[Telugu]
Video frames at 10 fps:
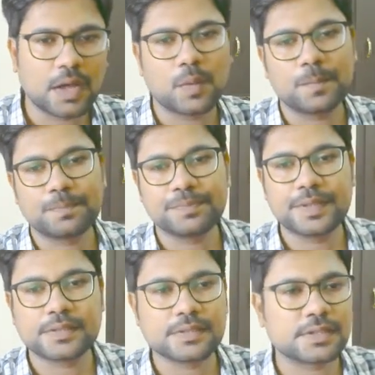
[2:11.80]
నా
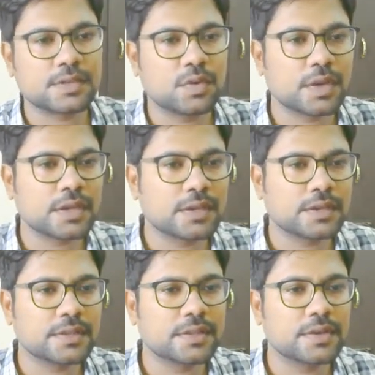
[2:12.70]
దిస్ ఇస్ ఇట్ ఓకే
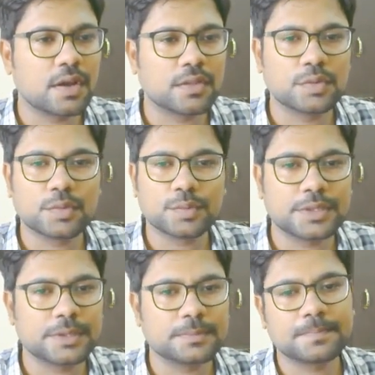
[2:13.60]
ఇది కాదు ఇది